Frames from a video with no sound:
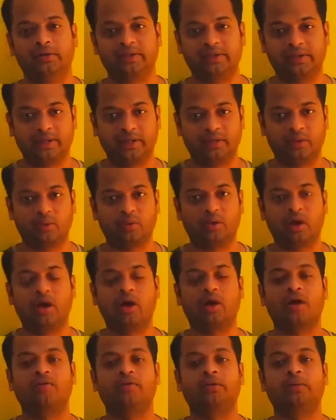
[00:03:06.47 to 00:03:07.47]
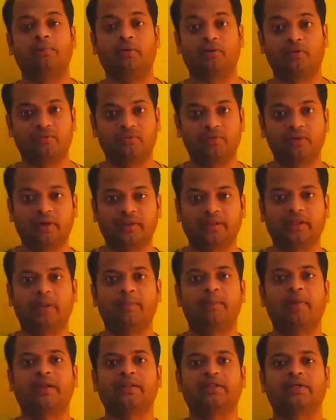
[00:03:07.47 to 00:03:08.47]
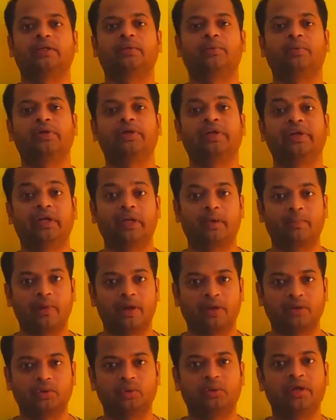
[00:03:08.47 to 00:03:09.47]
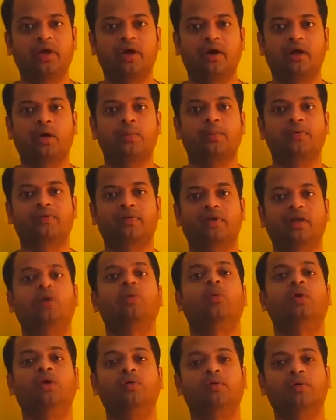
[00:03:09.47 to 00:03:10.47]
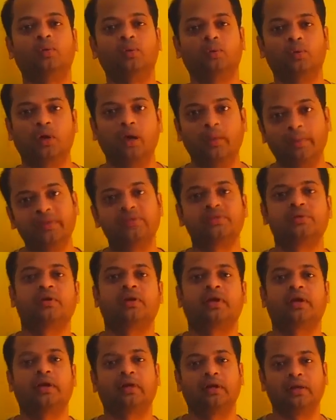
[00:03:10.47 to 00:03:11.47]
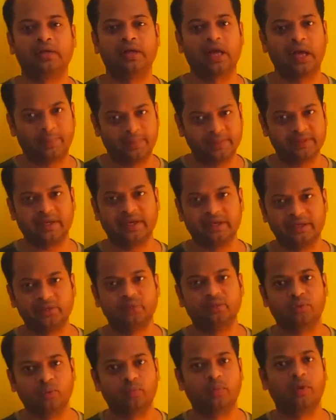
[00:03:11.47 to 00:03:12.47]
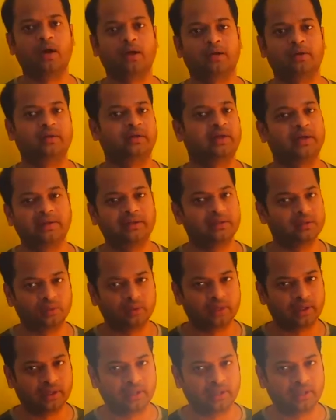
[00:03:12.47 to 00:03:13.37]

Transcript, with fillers: நீங்கள் உங்கள் ஆறா வந்து பவர்ஃபுல்லாக இருந்தால் மரத்துக்கிட்ட போய் நின்னீங்கன்னா மரத்தோடைய ஆறா பவரெல்லாம் உங்களுக்கு வரும் அப்படின்னு சொல்கிறாங்க அப்போ அது நைட்டும் வருமா கெடுதல்